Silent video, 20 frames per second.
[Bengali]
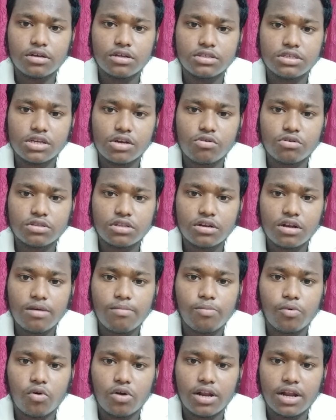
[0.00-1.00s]
যে কথাটা
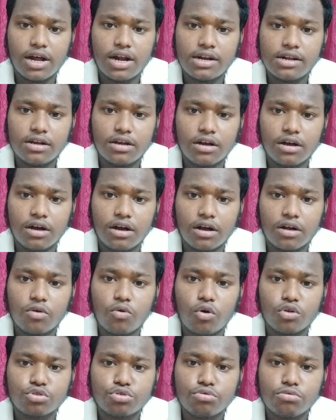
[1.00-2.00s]
বলার
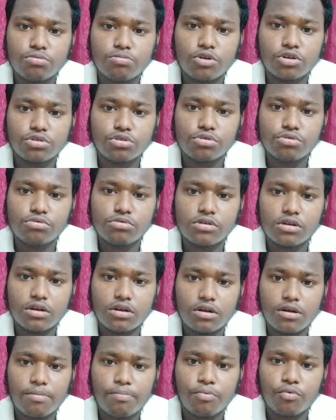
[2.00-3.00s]
গত বছর
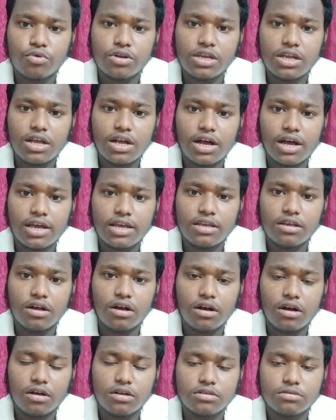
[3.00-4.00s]
পরীক্ষায়
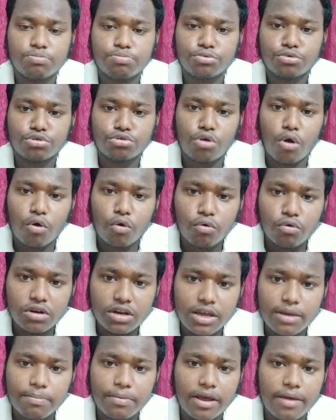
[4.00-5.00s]

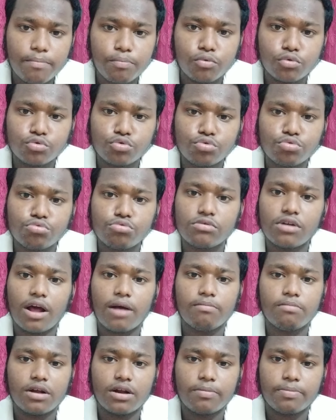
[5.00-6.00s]
সকলেই প্রায় প্রচুর
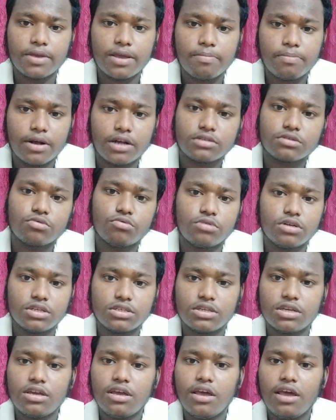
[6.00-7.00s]
নাম্বার পেয়ে পাস
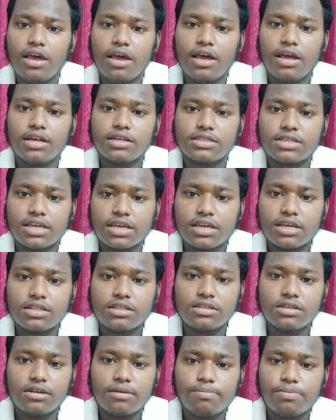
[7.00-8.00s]
করেছে
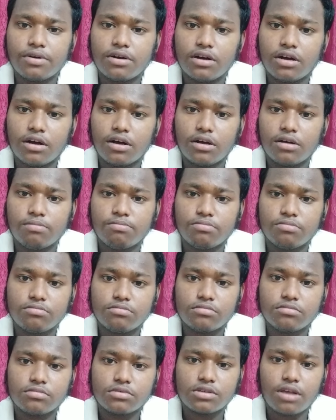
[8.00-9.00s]
সেক্ষেত্রে
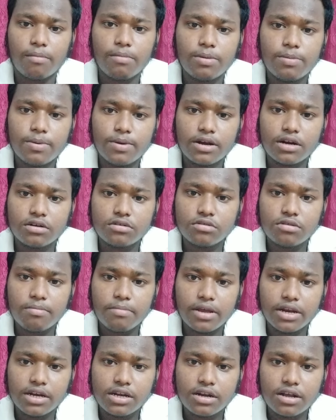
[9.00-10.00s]
স্বামী বিবেকানন্দ
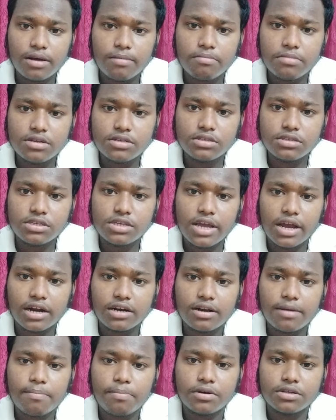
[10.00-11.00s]
মেরিট কাম মিন্সে
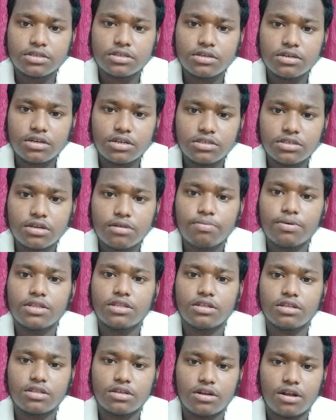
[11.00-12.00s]
একটা পার্সেন্টেজের
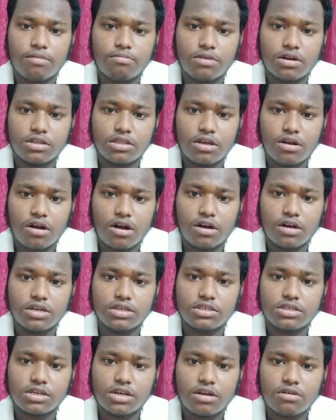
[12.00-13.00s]
ভিত্তিতে নাম্বার দেওয়া
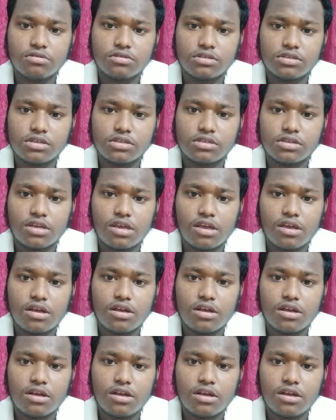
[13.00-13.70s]
হয় যেটা হচ্ছে যে